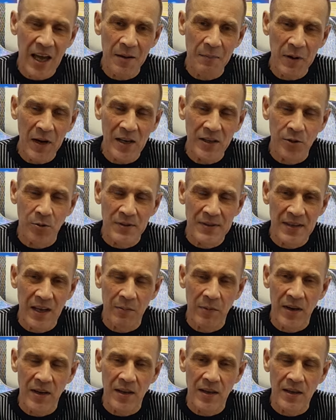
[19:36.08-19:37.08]
апреля,
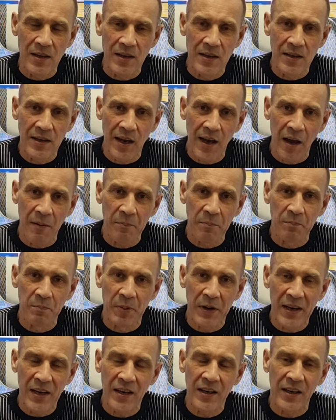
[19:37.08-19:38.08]
друзья мои, и я
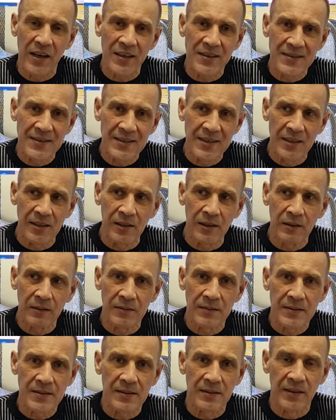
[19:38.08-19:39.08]

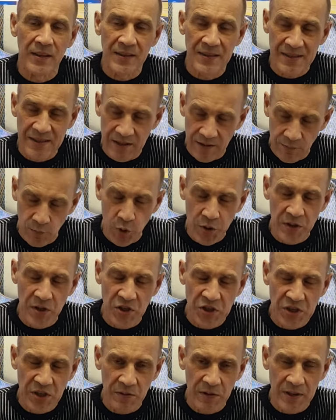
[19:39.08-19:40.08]
прекратил с
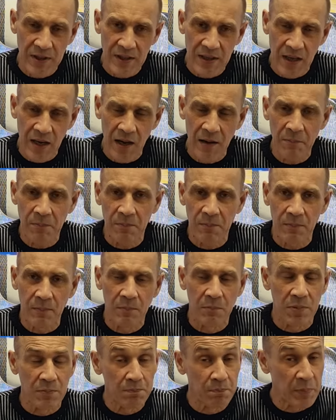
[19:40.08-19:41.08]
сегодняшнего дня
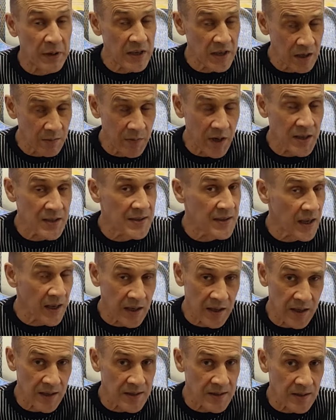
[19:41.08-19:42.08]
принимать
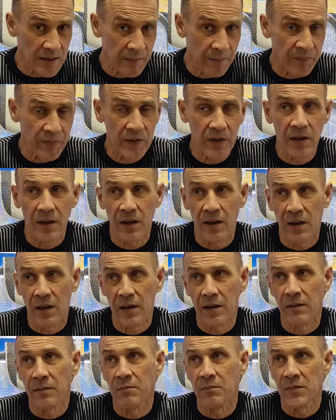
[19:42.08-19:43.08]
заказы.
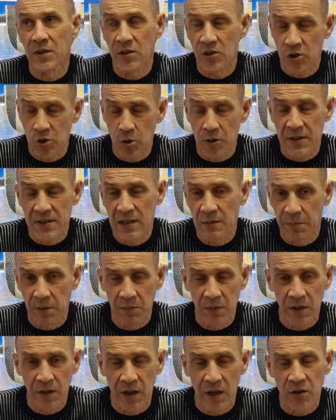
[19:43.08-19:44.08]
А, еще раз
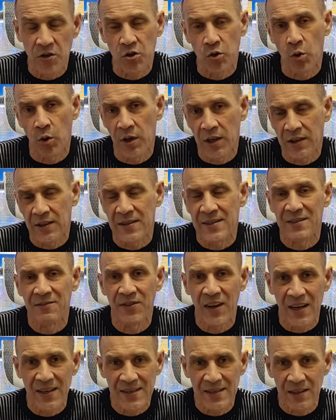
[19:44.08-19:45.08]
напоминаю, что это
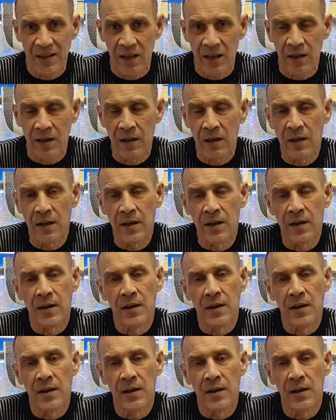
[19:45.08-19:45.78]
связано с